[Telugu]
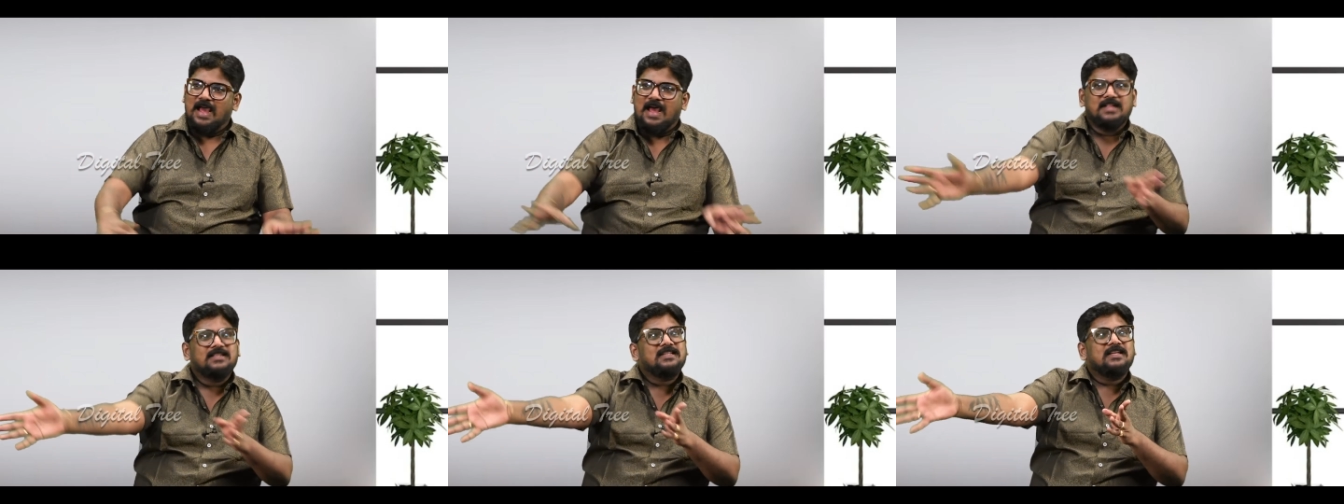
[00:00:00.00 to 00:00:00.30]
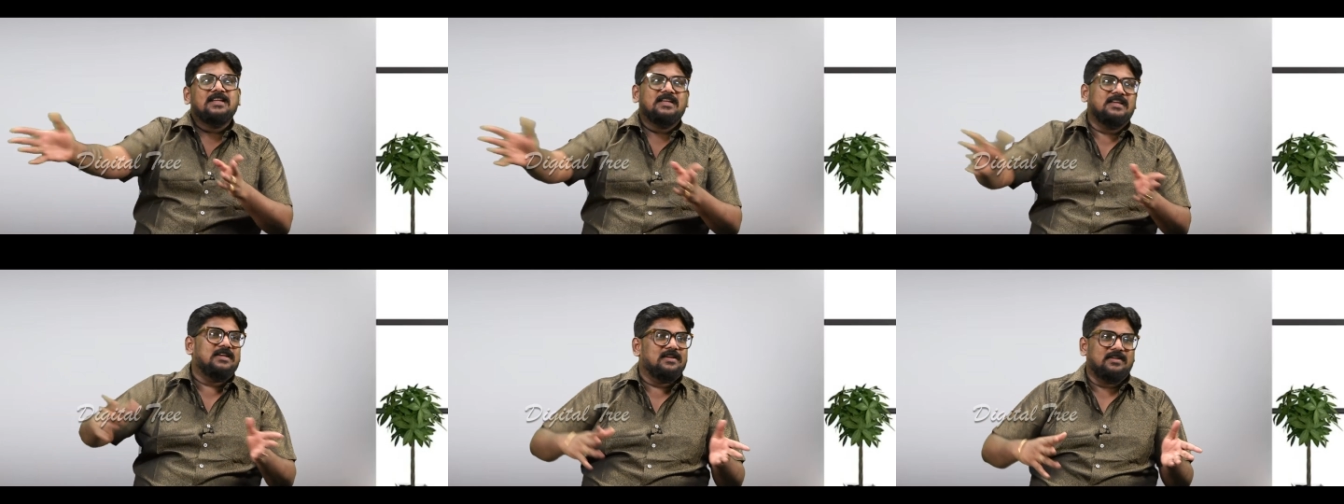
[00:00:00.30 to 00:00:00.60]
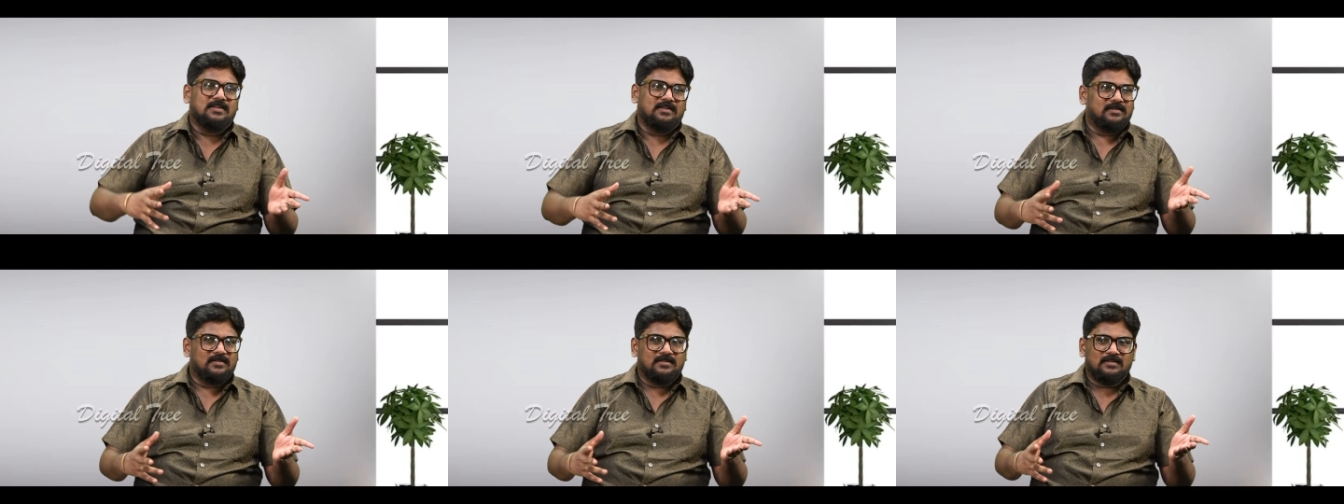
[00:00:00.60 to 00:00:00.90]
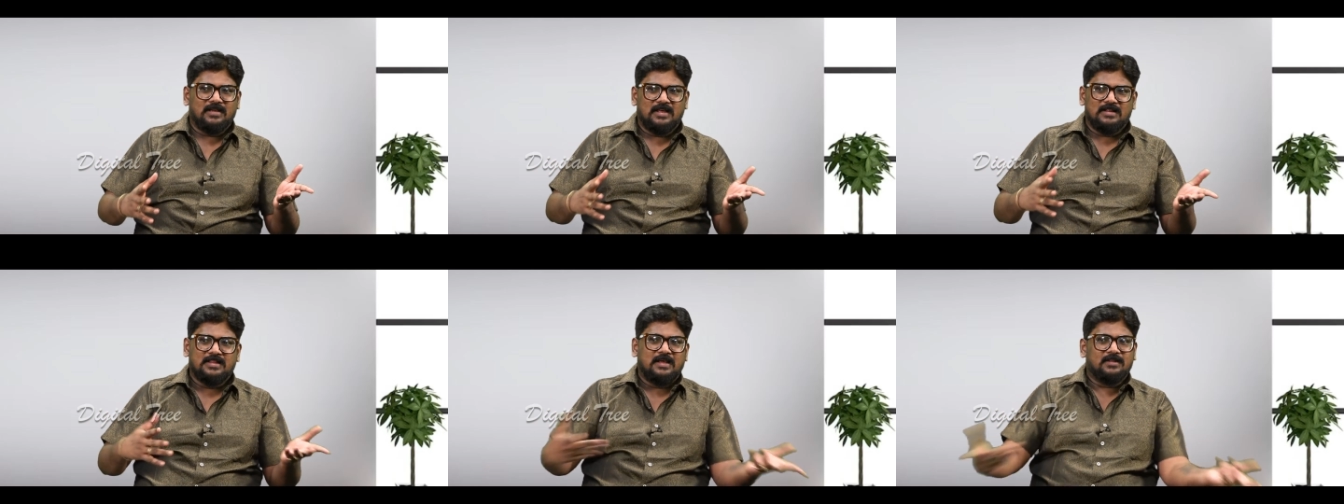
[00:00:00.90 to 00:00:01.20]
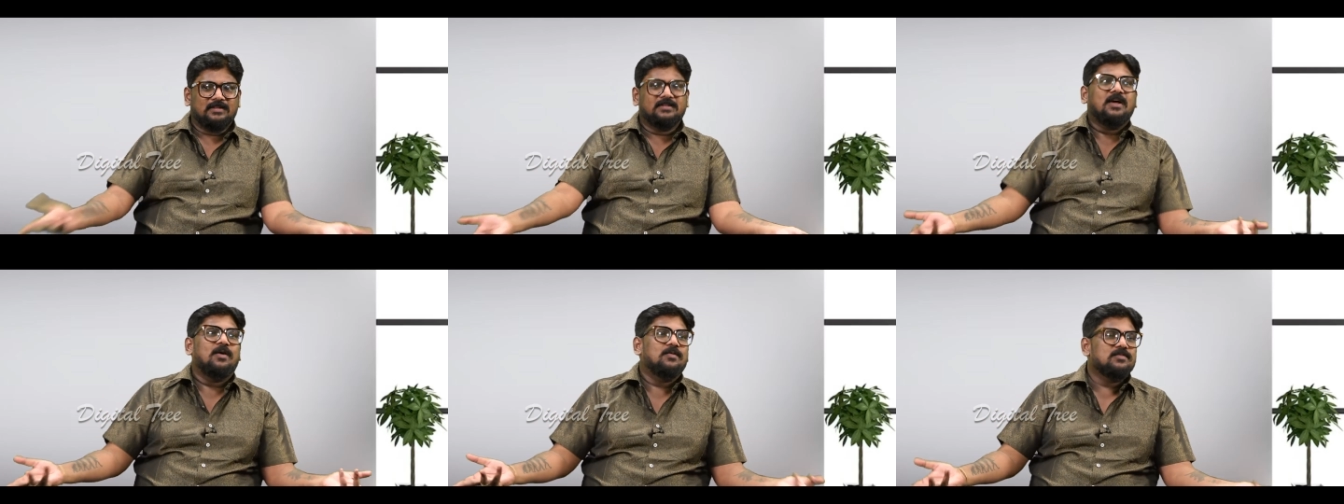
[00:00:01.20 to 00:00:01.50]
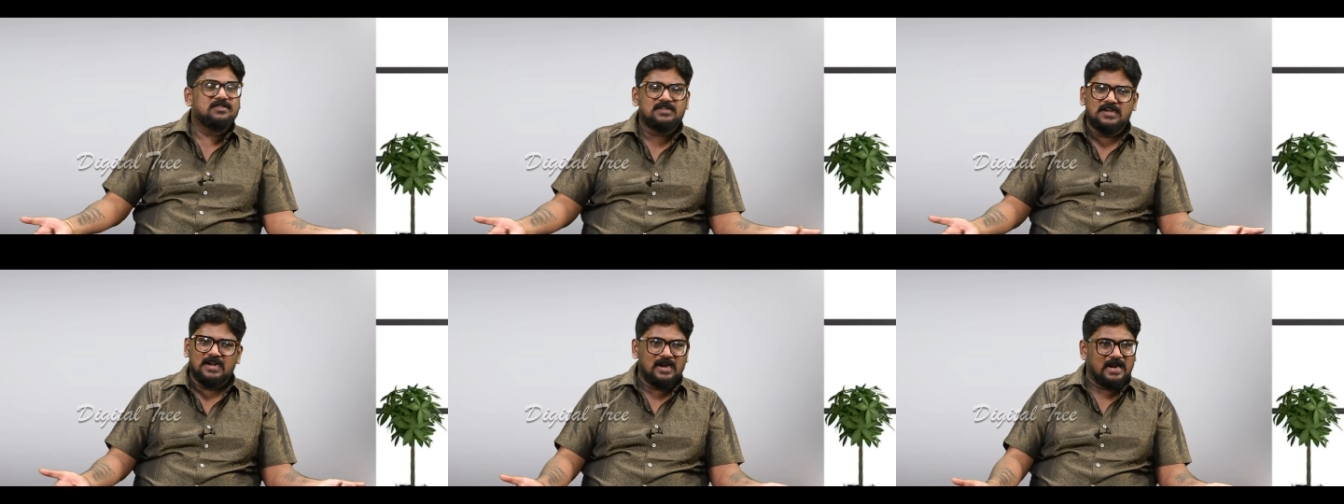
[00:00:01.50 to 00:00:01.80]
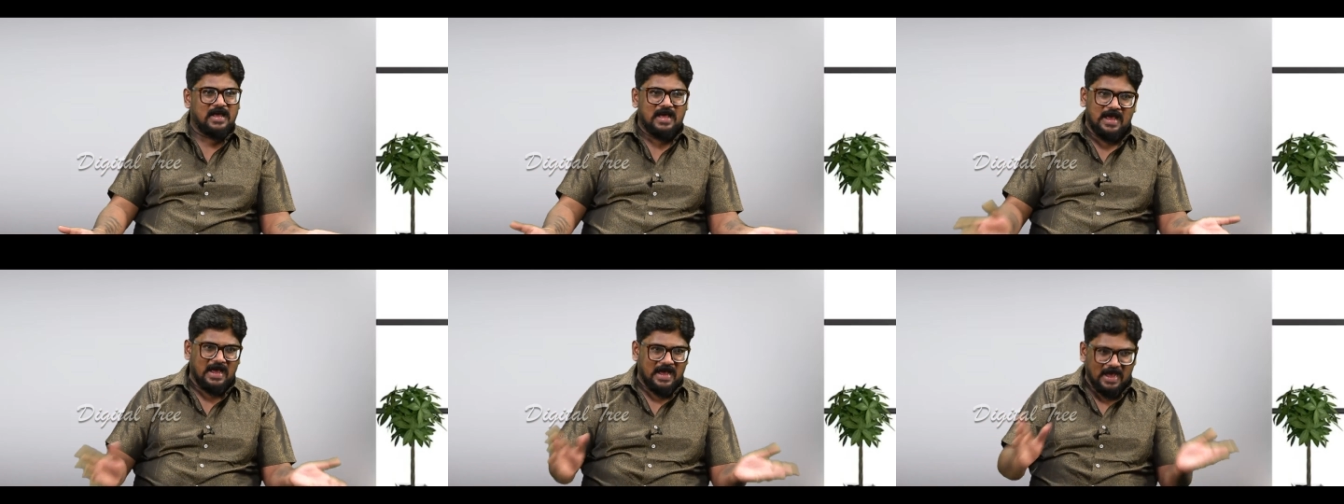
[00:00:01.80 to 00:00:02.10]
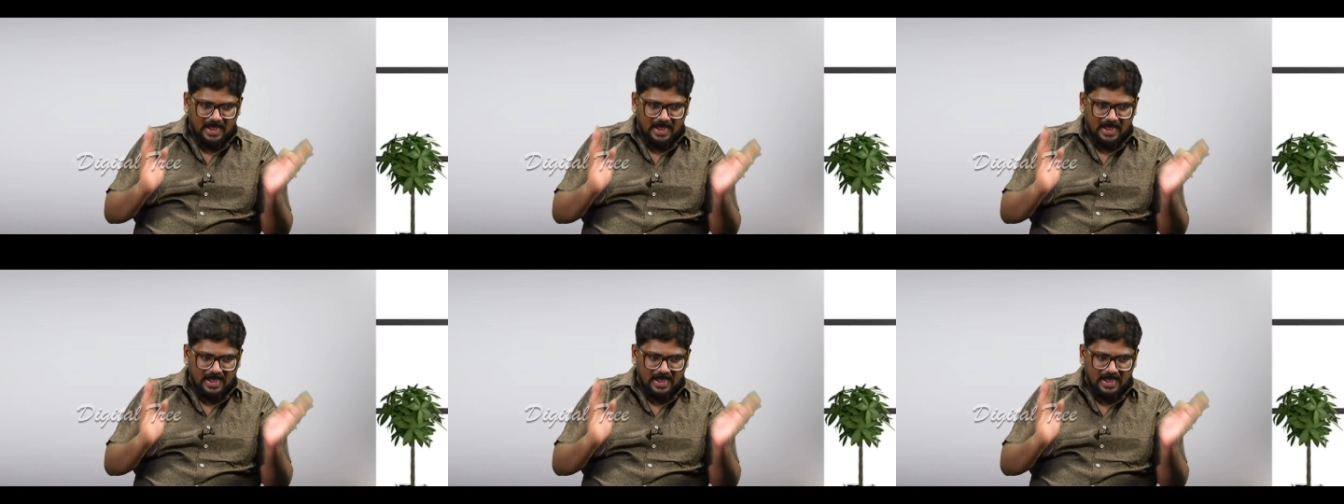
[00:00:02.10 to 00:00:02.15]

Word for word: అది అది అంత అవసరంలా